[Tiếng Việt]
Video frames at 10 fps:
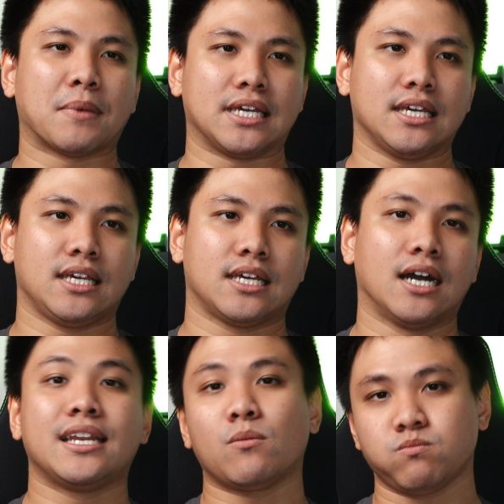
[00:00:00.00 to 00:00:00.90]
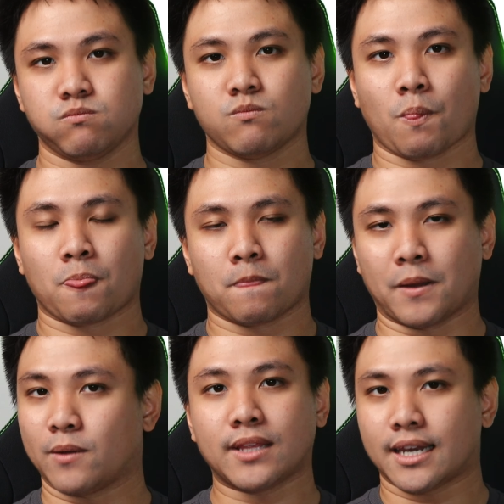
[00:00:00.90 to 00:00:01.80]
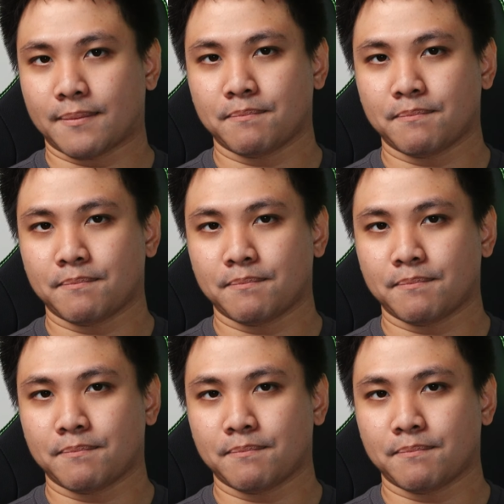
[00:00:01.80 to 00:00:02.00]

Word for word: bị hơi nóng, mình không thích lắm.